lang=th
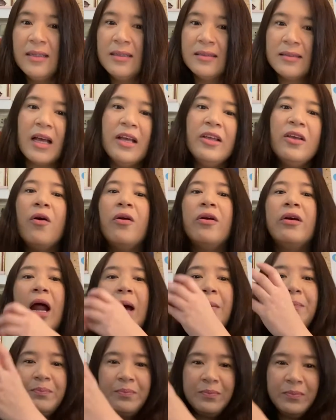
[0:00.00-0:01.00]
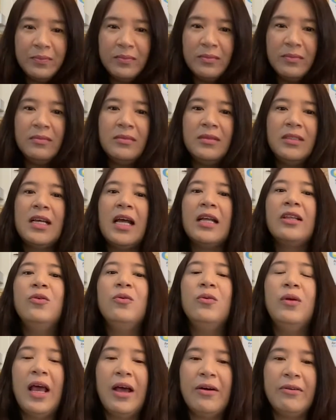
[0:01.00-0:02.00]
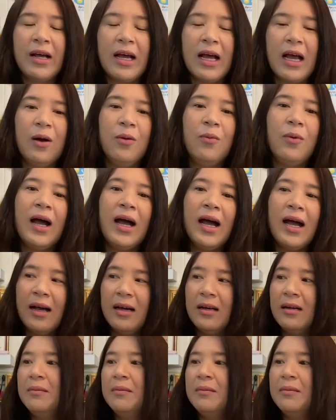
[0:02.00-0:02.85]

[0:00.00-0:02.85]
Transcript: ถ้าโยนรับชัดอยู่แล้วนะคะว่า